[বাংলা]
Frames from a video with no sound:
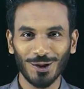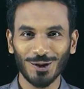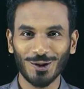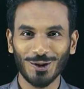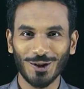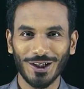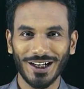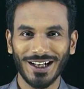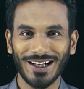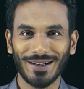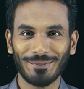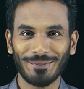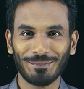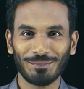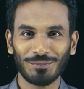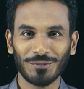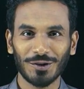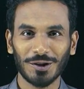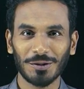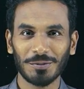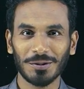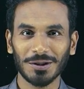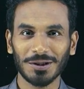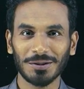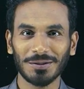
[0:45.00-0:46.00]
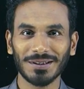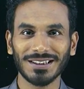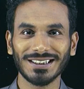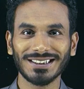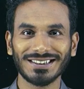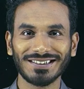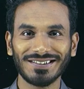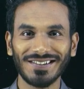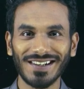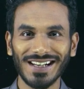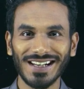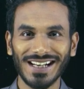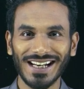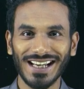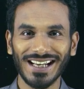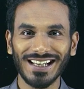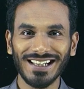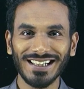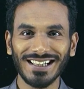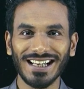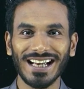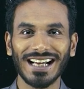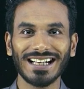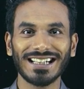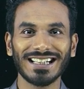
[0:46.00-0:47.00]
বন্ধুরা তোমরা তোমাদের স্ক্রিনে
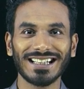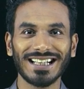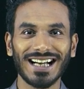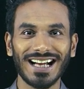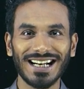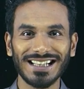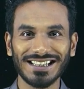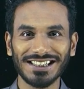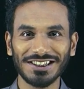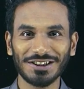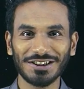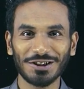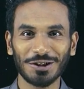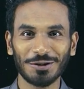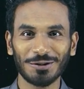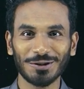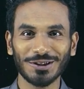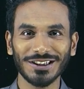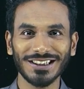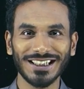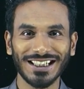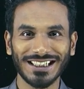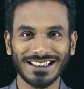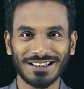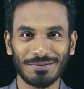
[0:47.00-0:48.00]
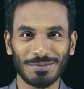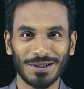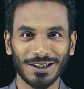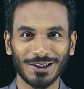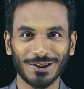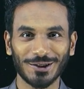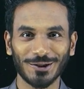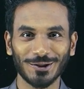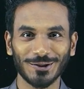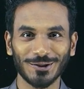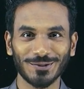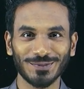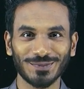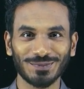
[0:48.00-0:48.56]
একটি গাণিতিক সমস্যা দেখতে পাচ্ছ